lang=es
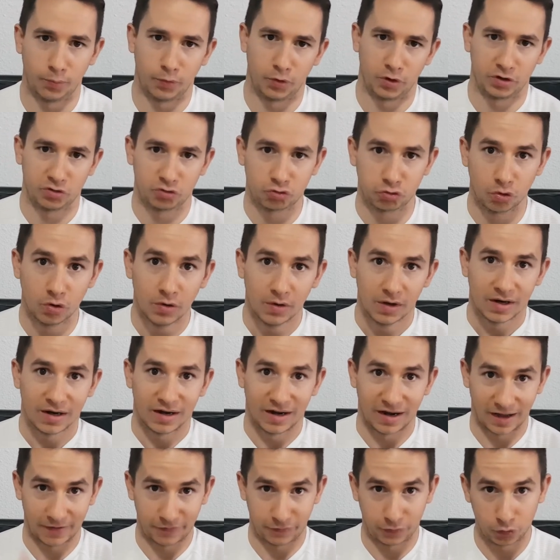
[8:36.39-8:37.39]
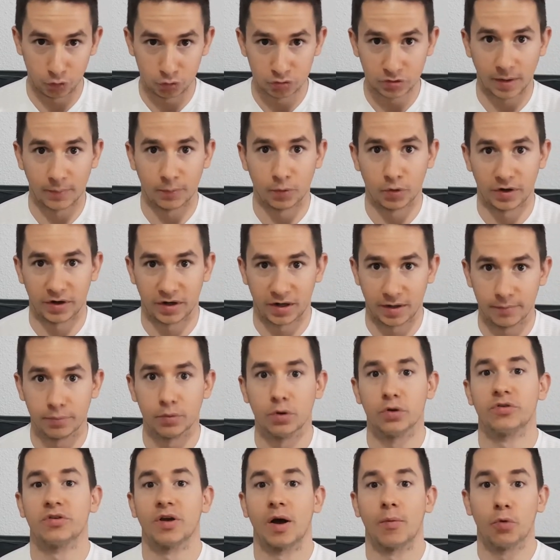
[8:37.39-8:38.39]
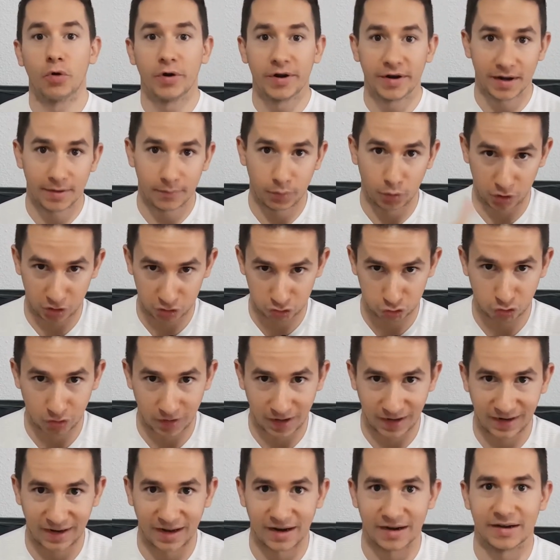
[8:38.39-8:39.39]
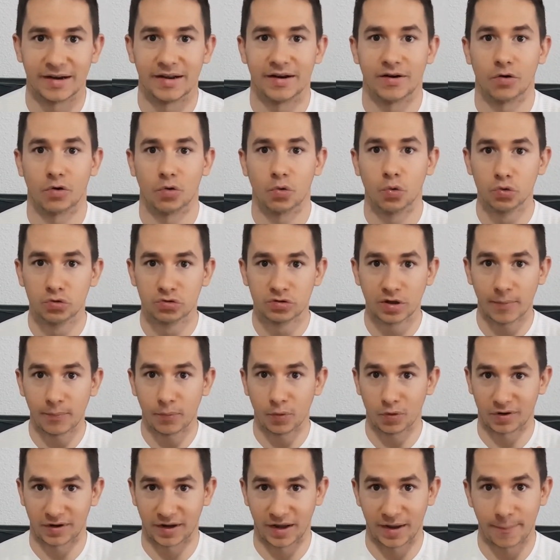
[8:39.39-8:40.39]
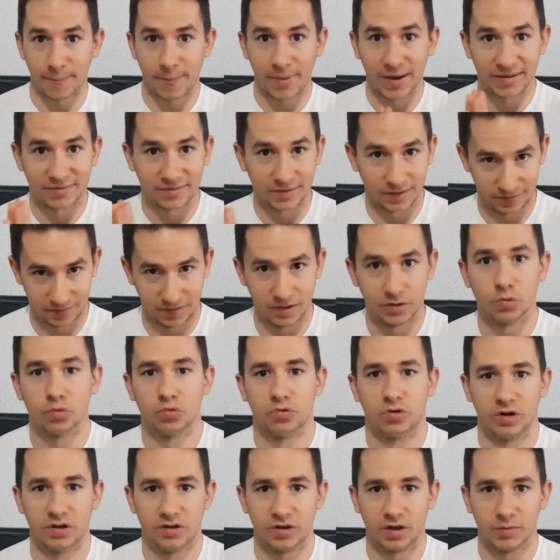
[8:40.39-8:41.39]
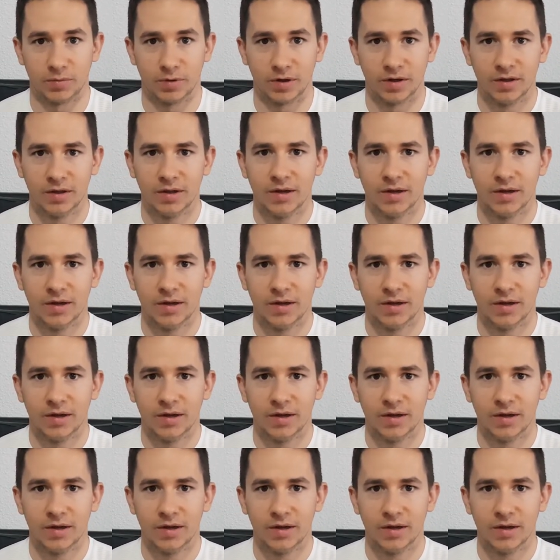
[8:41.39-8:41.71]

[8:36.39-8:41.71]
Por eso la fruta, por ejemplo, está buena, por eso la carne nos gusta, porque es bastante nutritiva.